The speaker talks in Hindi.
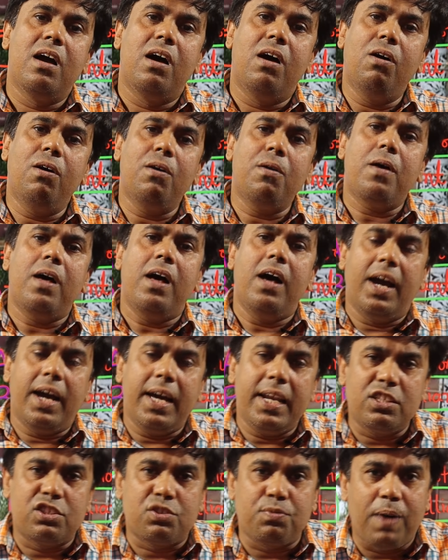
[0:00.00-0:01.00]
और
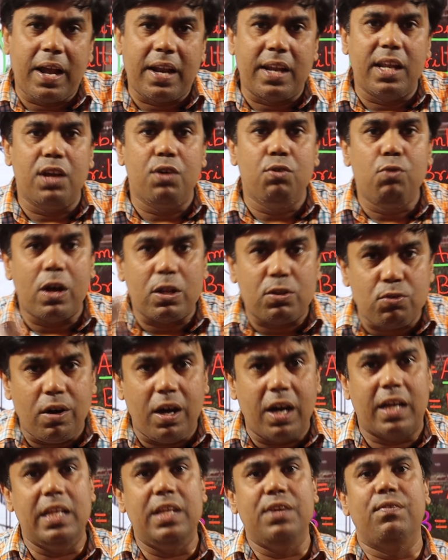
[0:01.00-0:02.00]
अगर इस बार में हुआ तो
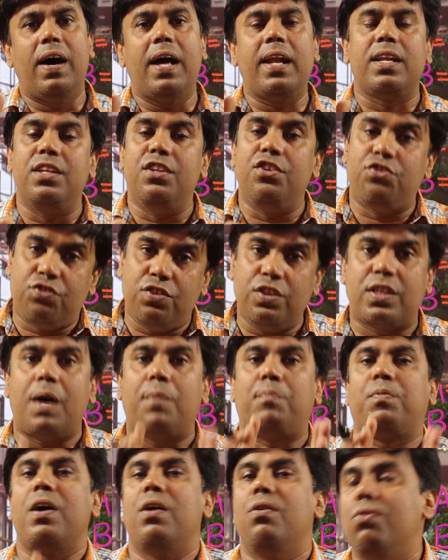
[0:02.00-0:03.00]
अगली बार निश्चित आपका